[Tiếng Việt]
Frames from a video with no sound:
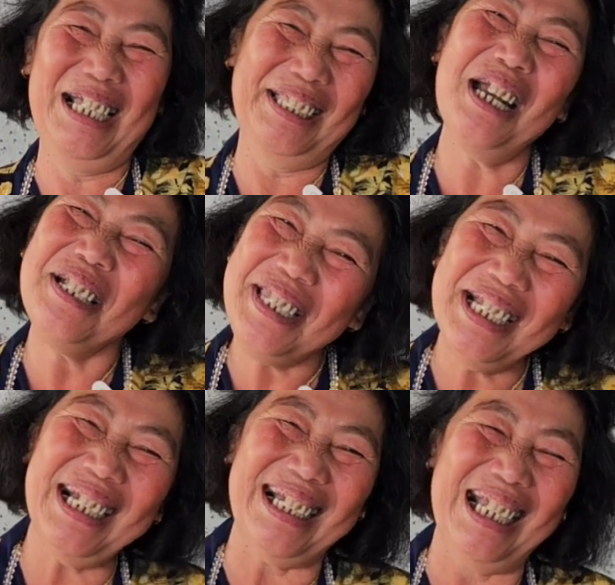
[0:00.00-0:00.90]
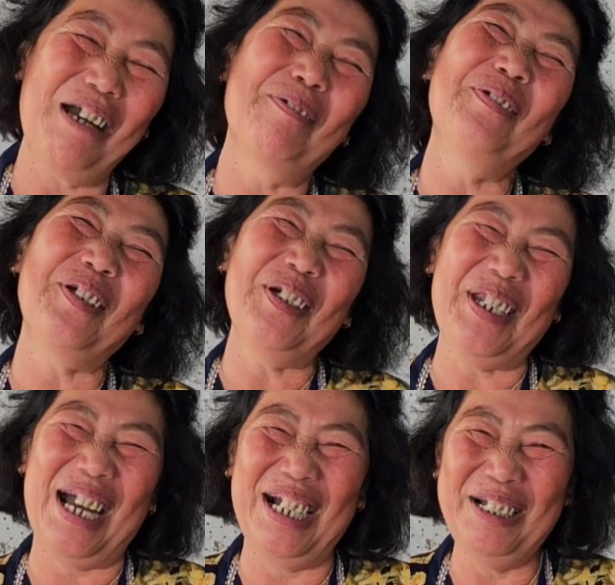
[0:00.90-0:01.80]
là chất mình nghe nói
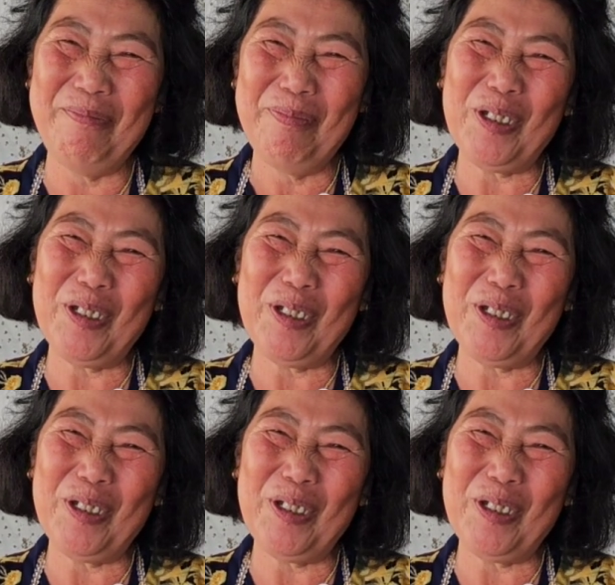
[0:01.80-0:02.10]
là